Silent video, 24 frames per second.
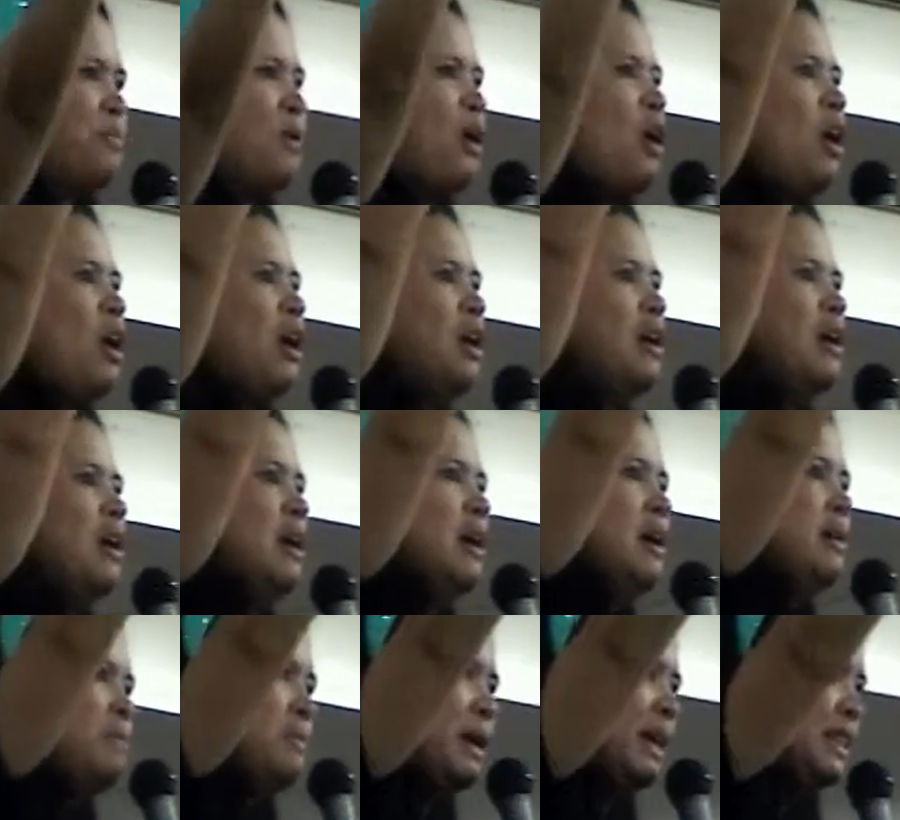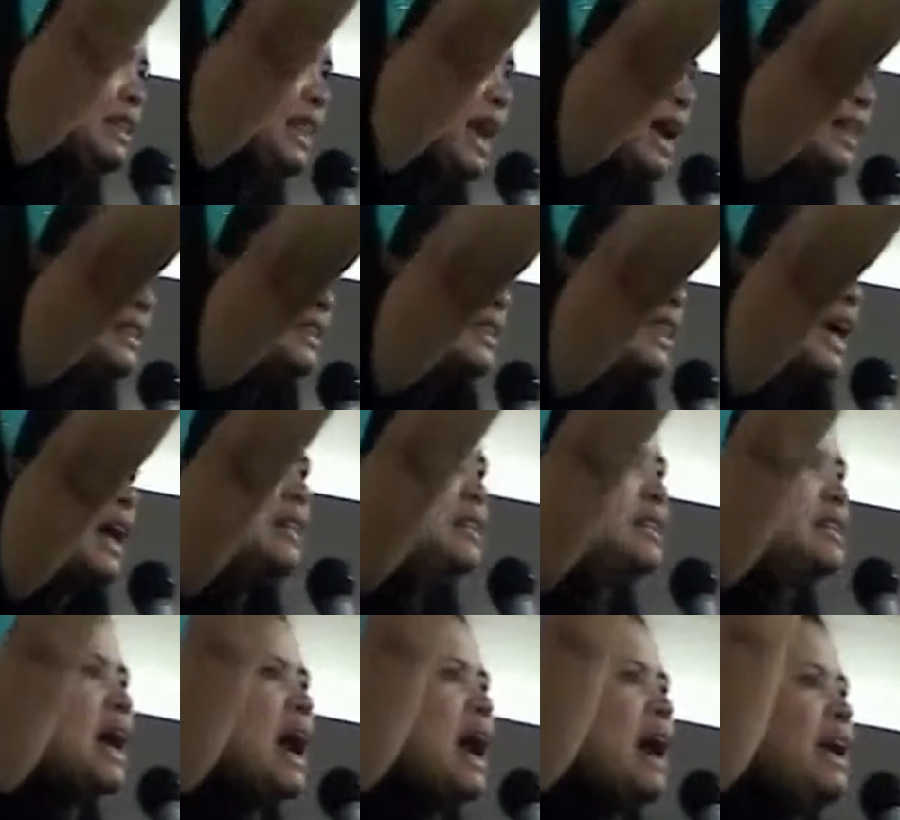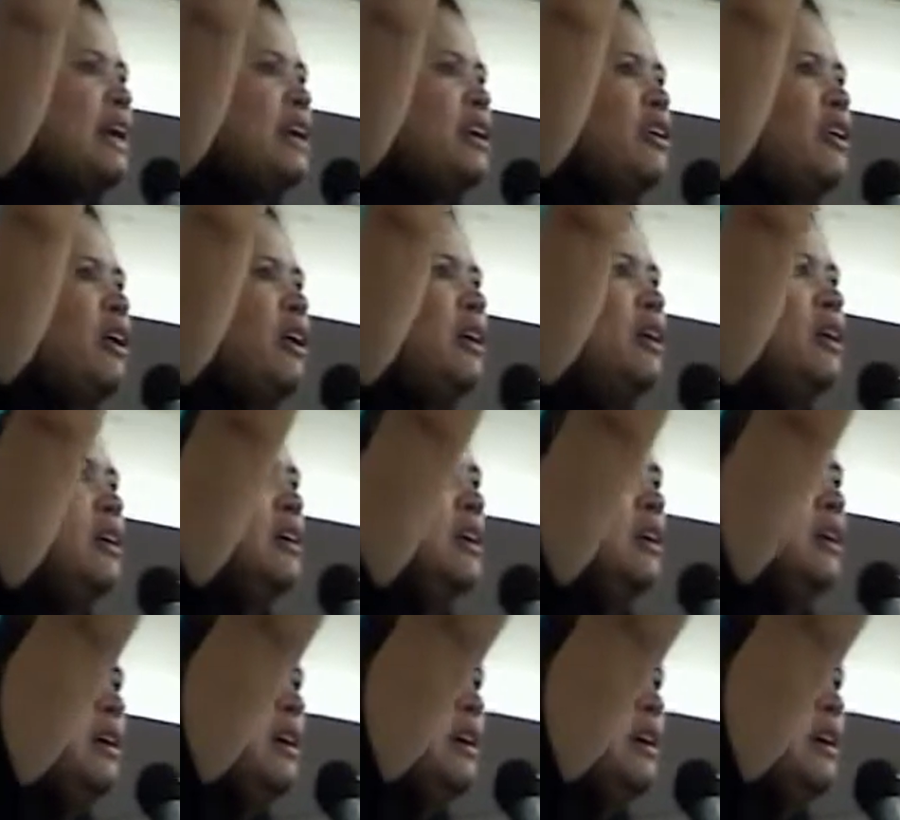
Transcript: po. May dental tayo.